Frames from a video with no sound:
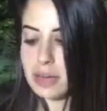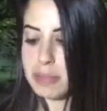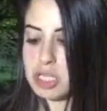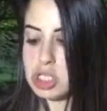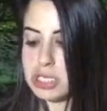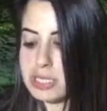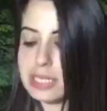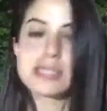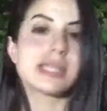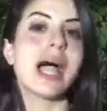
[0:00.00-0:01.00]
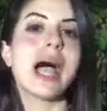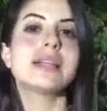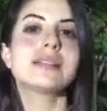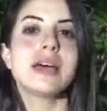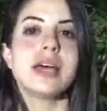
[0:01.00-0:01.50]
مجلس الاتحاد
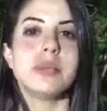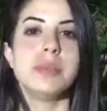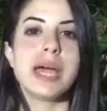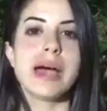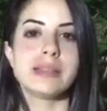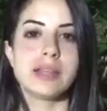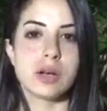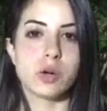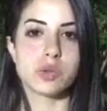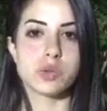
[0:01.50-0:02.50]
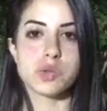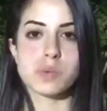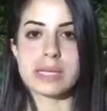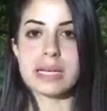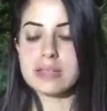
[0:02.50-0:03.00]
الاتحاد بهيدا الخصوص
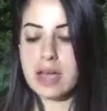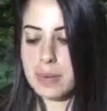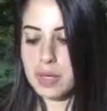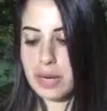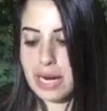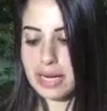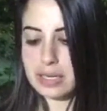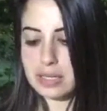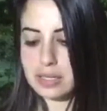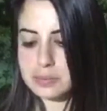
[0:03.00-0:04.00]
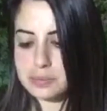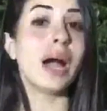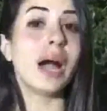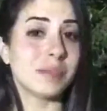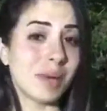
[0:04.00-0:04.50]
وثالث خبر والأخير
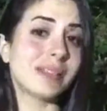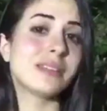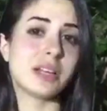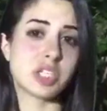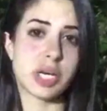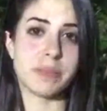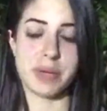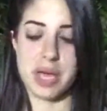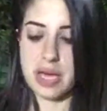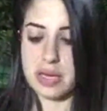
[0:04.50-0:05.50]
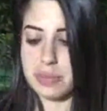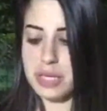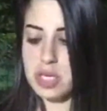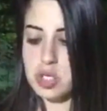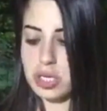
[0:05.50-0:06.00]
عن مقتل شاب
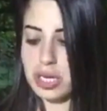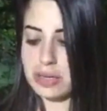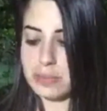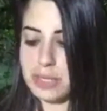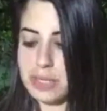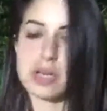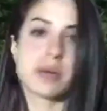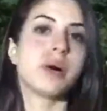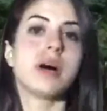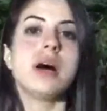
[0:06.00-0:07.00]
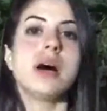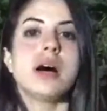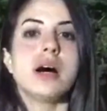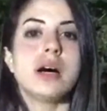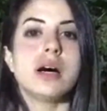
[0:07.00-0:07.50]
بإشكال بصربة
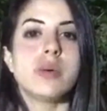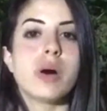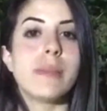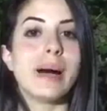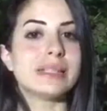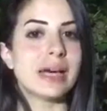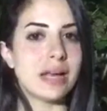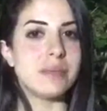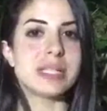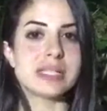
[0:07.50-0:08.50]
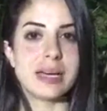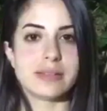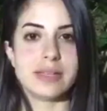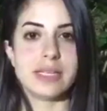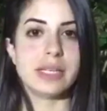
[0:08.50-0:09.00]
آه، وبعد أقل من
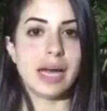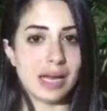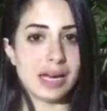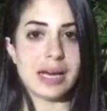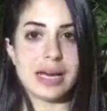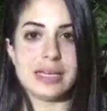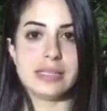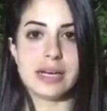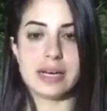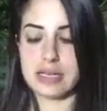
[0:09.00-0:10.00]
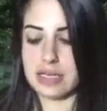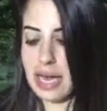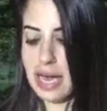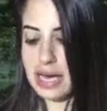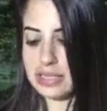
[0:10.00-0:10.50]
ساعتين على هيدا
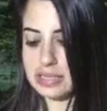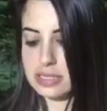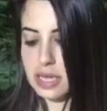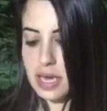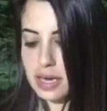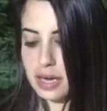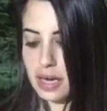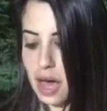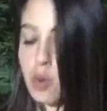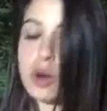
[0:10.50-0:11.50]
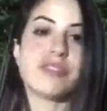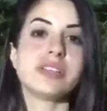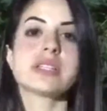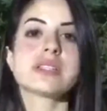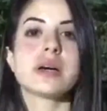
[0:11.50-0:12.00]
الحادث آه،
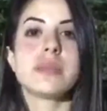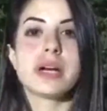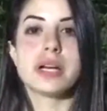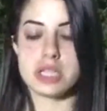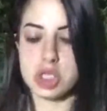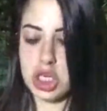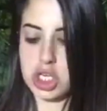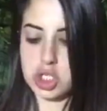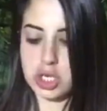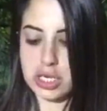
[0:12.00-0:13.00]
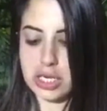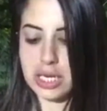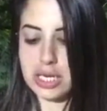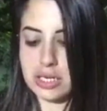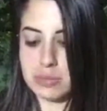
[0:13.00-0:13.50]
أوقفت استخبارات الجيش
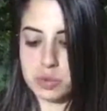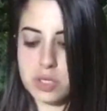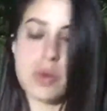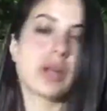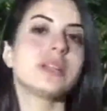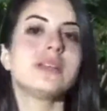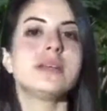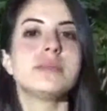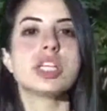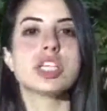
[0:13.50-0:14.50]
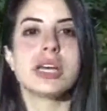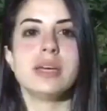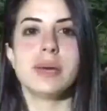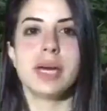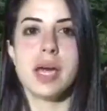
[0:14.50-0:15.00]
كل المتورطين
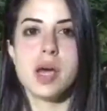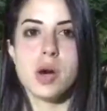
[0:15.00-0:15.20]
بالجريمة